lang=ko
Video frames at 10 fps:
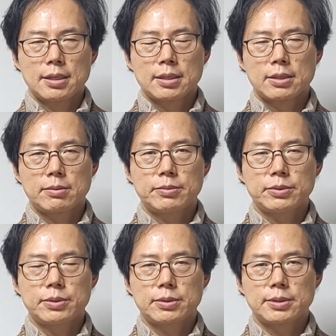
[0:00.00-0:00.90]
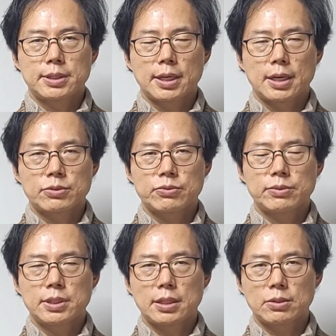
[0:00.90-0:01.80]
그런 분들은 제가
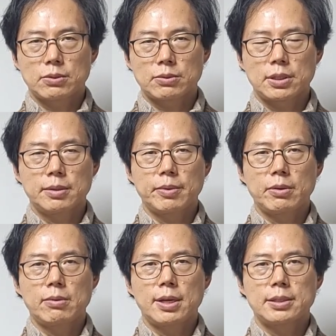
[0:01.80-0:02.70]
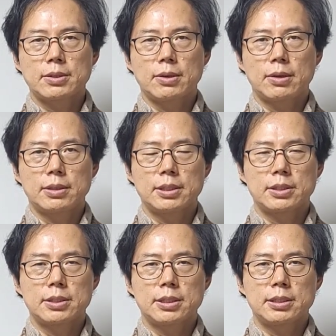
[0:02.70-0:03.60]
순차적으로 띠별로 해서
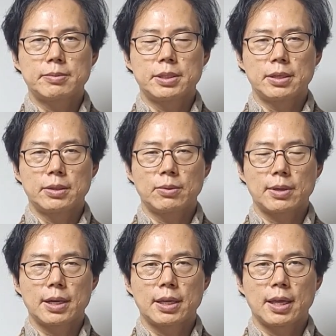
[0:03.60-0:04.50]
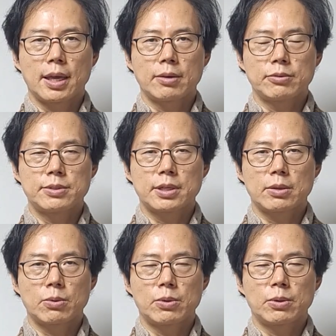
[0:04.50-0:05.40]
2022년 호랑이의 운세를
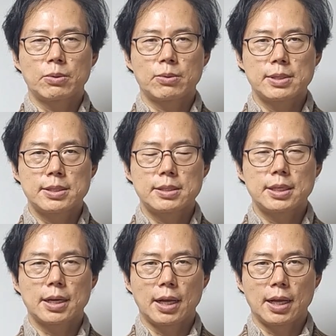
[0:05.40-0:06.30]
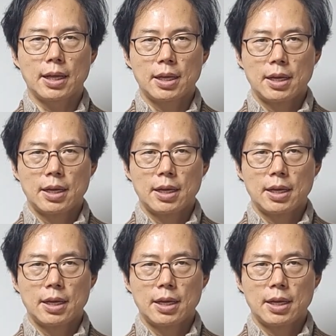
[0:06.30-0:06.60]
올려놓고 있으니까